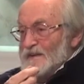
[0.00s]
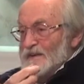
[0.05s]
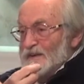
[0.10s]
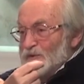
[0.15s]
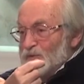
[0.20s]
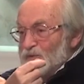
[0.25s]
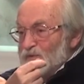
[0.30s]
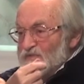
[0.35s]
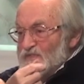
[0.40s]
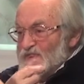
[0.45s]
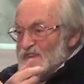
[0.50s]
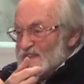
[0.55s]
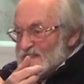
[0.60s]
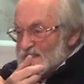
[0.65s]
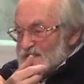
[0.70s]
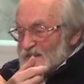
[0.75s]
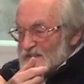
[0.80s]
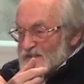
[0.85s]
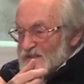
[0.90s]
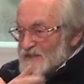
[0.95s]
и
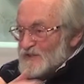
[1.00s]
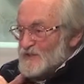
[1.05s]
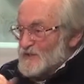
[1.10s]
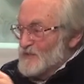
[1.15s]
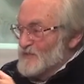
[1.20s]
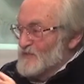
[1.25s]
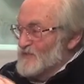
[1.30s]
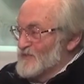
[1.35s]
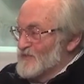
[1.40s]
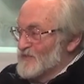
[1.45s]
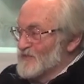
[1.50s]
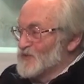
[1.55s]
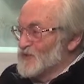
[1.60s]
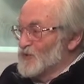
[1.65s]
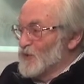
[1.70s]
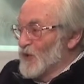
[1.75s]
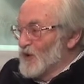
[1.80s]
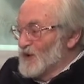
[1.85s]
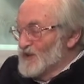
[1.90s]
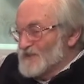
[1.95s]
увидел, что
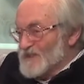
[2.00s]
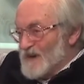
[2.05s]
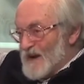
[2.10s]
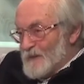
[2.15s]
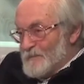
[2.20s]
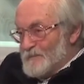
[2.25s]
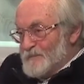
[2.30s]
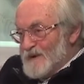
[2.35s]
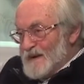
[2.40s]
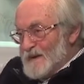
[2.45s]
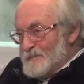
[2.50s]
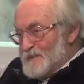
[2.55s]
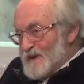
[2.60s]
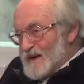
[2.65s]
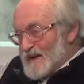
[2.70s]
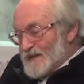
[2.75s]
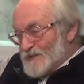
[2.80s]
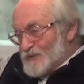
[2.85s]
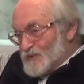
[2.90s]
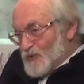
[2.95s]
вдоль тропы, по
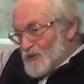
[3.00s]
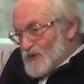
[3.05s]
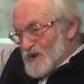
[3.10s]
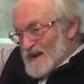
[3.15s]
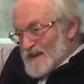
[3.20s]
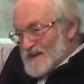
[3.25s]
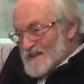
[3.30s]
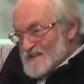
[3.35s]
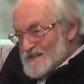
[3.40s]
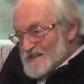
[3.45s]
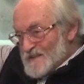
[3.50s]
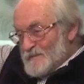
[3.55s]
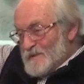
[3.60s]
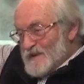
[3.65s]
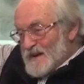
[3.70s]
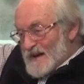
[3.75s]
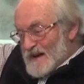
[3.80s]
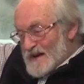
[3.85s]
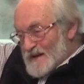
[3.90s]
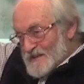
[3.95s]
которой они
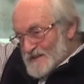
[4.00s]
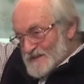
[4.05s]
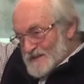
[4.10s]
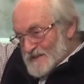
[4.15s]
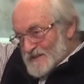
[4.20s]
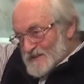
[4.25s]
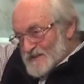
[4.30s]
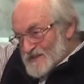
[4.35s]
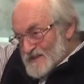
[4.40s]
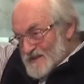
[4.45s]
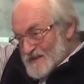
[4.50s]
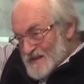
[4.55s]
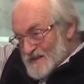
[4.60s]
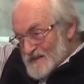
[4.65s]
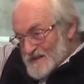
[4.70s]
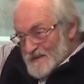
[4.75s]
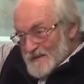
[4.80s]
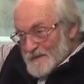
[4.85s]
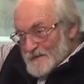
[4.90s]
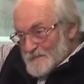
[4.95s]
собирались
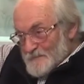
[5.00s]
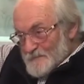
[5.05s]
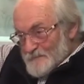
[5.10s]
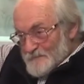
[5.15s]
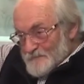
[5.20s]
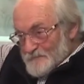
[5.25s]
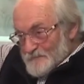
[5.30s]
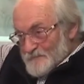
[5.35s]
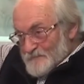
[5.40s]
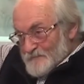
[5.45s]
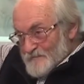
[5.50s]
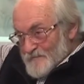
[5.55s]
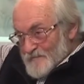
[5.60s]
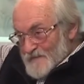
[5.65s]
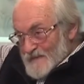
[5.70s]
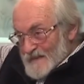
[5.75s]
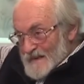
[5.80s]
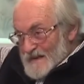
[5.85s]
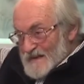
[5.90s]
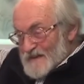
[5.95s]
идти,
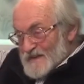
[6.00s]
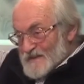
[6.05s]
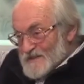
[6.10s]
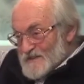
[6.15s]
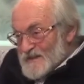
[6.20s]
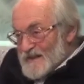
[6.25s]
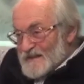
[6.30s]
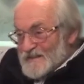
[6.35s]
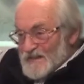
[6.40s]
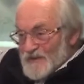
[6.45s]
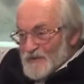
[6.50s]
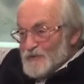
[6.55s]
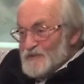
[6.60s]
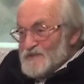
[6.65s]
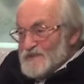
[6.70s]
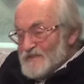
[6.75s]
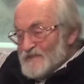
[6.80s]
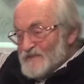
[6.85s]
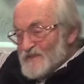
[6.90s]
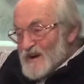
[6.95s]
лежат
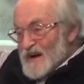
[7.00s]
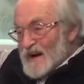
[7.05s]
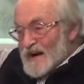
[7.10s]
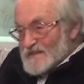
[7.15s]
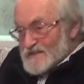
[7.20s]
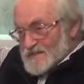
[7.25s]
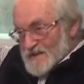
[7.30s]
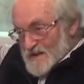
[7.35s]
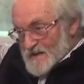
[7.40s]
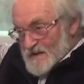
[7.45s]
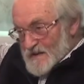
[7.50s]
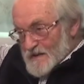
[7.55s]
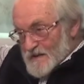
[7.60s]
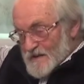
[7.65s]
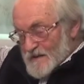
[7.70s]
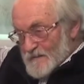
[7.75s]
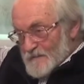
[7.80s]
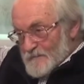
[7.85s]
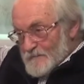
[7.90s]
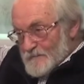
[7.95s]
люди в
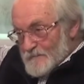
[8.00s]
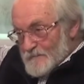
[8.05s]
касках.